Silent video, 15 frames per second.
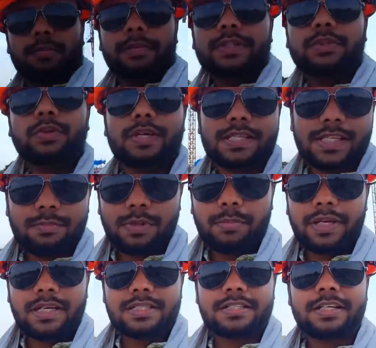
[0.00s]
मित्रों इस समय
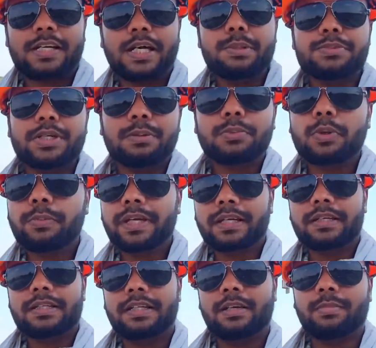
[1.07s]
मैं श्री राम जन्मभूमि
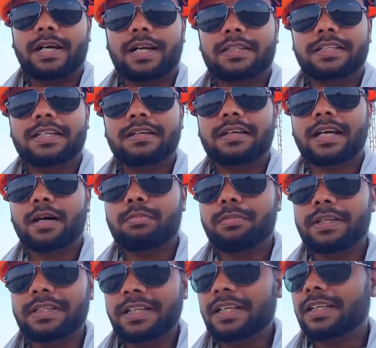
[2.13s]
के निर्माणाधीन राम
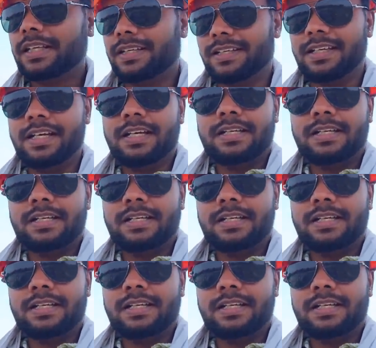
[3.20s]
मंदिर के